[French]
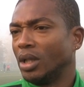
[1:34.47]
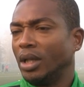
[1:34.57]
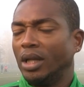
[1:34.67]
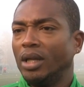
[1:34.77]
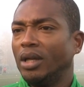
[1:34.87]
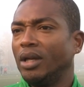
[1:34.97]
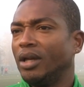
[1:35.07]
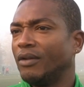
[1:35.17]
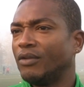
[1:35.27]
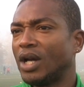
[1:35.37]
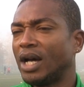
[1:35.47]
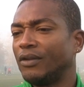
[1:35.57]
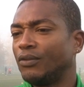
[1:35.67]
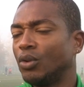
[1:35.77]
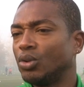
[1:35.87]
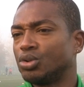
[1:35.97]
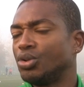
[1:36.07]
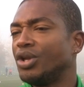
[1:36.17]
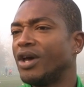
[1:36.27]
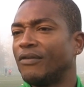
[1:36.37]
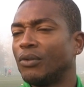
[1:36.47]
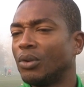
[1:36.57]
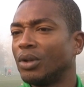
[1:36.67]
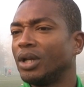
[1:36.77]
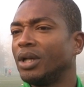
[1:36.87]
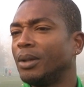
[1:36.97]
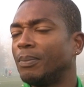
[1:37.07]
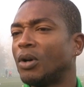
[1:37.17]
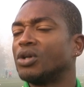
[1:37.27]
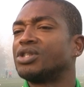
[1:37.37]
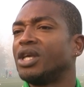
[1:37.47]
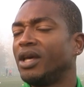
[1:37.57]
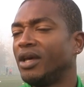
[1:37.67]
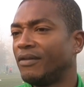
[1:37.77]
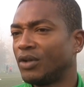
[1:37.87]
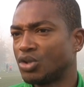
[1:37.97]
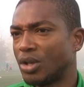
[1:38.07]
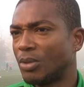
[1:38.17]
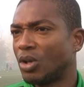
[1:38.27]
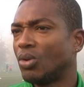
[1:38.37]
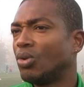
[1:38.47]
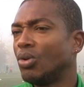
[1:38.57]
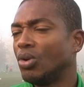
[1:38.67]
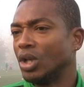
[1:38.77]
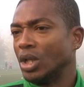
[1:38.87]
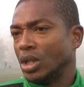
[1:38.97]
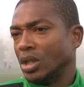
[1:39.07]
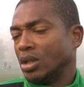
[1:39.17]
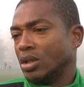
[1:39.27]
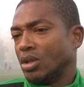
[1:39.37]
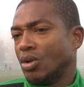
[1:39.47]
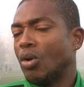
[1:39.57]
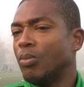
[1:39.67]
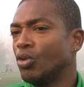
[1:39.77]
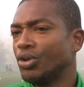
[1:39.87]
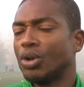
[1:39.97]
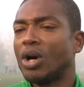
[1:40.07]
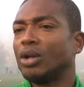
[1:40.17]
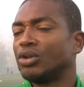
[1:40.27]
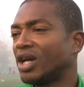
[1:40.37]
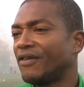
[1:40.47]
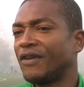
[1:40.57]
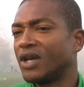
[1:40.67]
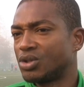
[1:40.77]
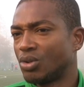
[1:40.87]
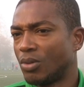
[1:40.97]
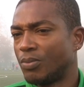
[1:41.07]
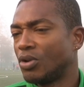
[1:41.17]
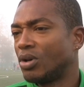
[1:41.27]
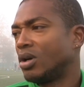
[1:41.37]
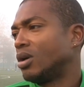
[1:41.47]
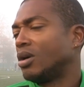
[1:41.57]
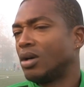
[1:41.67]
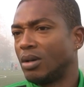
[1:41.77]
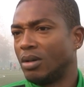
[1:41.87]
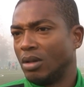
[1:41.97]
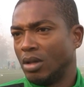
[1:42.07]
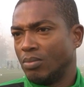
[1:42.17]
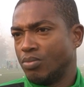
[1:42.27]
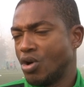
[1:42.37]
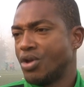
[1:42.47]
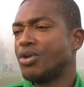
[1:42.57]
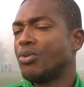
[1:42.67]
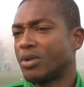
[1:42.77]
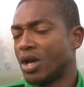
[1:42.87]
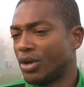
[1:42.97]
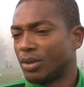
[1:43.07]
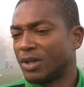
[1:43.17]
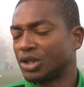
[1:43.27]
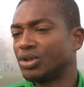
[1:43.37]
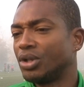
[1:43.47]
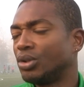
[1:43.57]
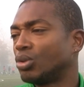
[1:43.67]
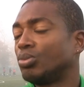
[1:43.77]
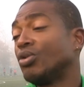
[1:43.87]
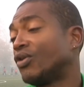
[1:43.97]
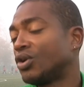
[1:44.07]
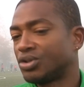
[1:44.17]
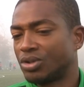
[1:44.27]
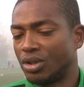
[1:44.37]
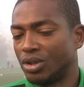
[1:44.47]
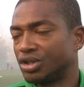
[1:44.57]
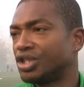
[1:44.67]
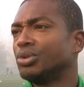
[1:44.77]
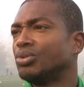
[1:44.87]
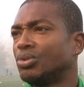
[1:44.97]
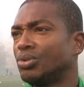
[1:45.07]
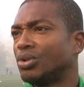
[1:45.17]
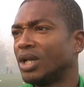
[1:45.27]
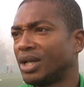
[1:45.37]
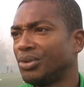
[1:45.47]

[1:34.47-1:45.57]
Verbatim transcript: Et voilà, il faut se donner à fond et penser éventuellement au, au bout, il y aura une qualification pour, euh, pour un, autre match de Coupe de France euh, chez nous à La